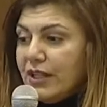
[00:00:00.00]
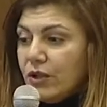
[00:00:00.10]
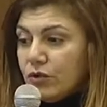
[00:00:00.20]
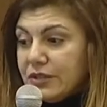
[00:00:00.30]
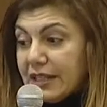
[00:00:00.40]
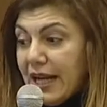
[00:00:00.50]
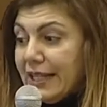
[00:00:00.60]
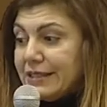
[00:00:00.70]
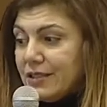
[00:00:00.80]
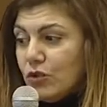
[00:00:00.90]
i
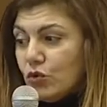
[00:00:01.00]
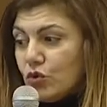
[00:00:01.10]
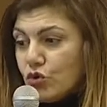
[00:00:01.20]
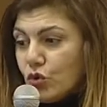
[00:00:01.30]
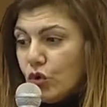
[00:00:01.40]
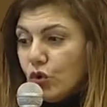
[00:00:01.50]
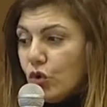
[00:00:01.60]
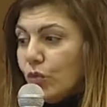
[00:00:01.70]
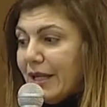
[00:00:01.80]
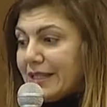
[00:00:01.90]
contratti non
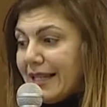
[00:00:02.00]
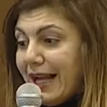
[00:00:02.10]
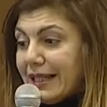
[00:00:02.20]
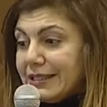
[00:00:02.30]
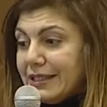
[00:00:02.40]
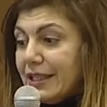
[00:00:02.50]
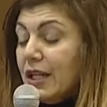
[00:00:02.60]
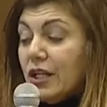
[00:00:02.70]
sono basati